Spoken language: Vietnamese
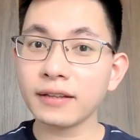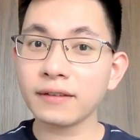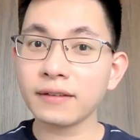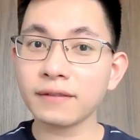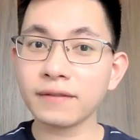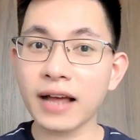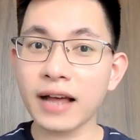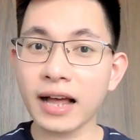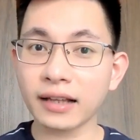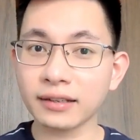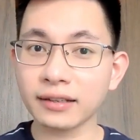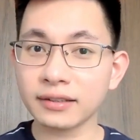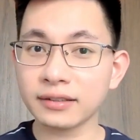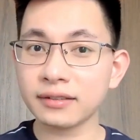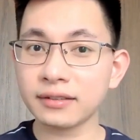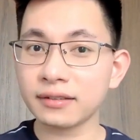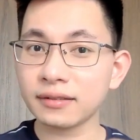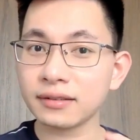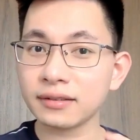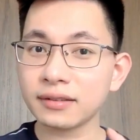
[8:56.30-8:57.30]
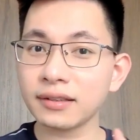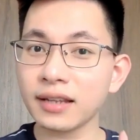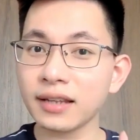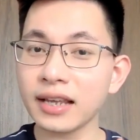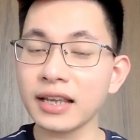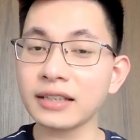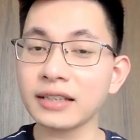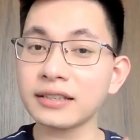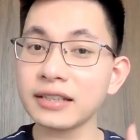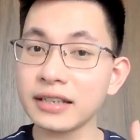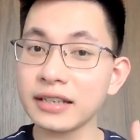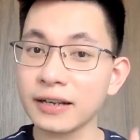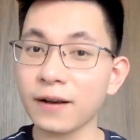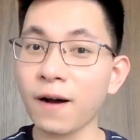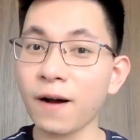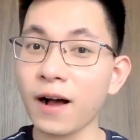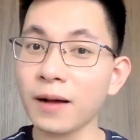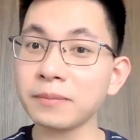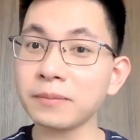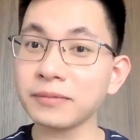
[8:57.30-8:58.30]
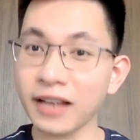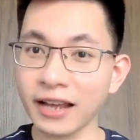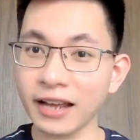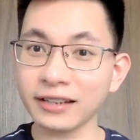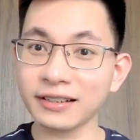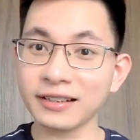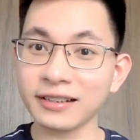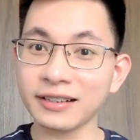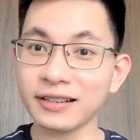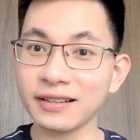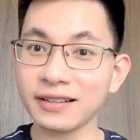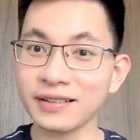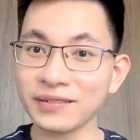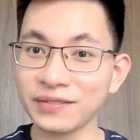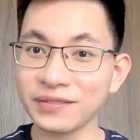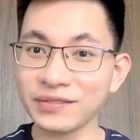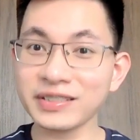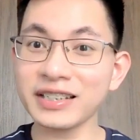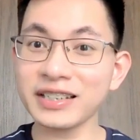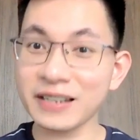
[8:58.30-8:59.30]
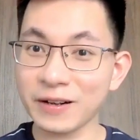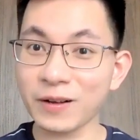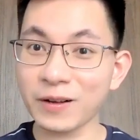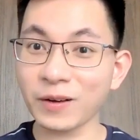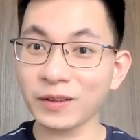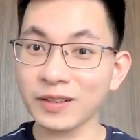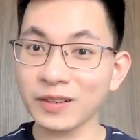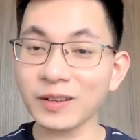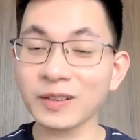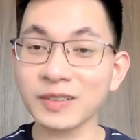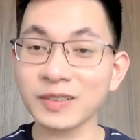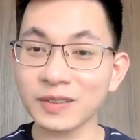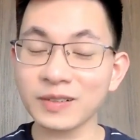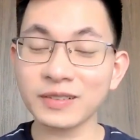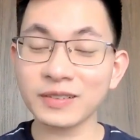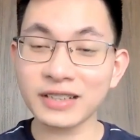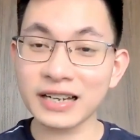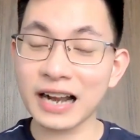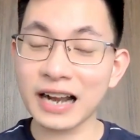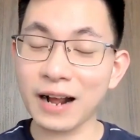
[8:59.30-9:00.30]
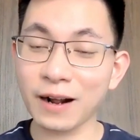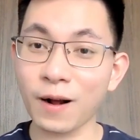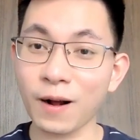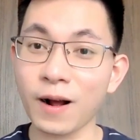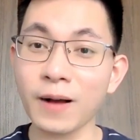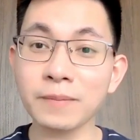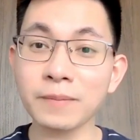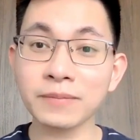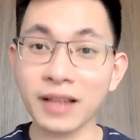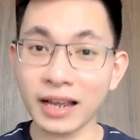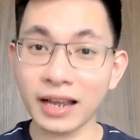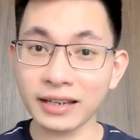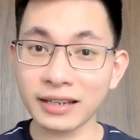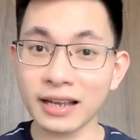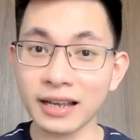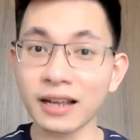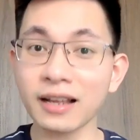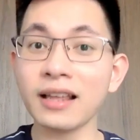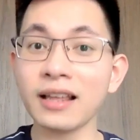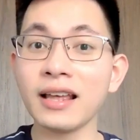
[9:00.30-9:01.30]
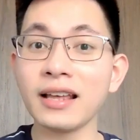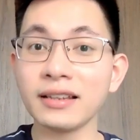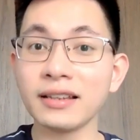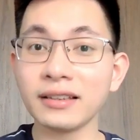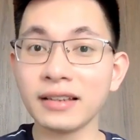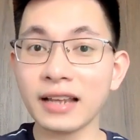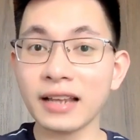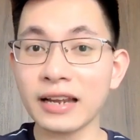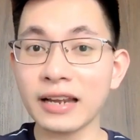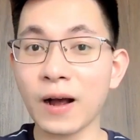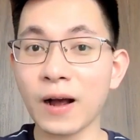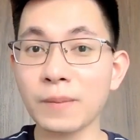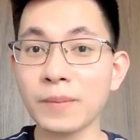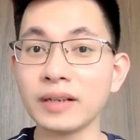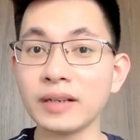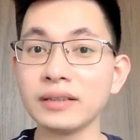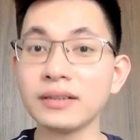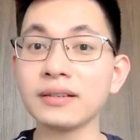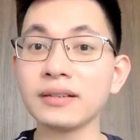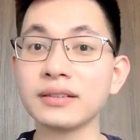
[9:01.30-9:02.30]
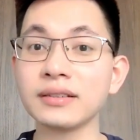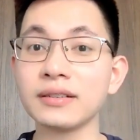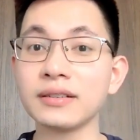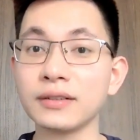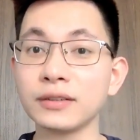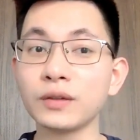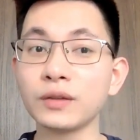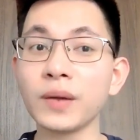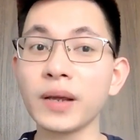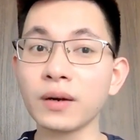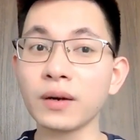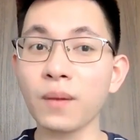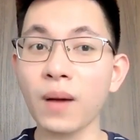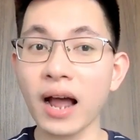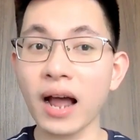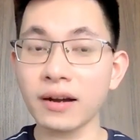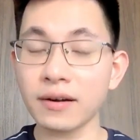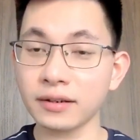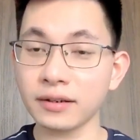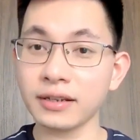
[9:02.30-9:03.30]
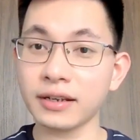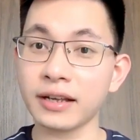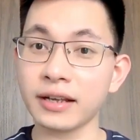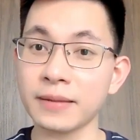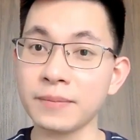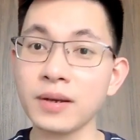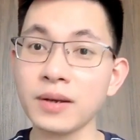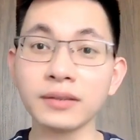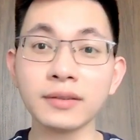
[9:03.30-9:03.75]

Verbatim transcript: Và thì chỉ có âm thanh, chỉ có thực sự chỉ là có âm thanh nhá, thì nó mới thực sự xuyên qua được những cái bức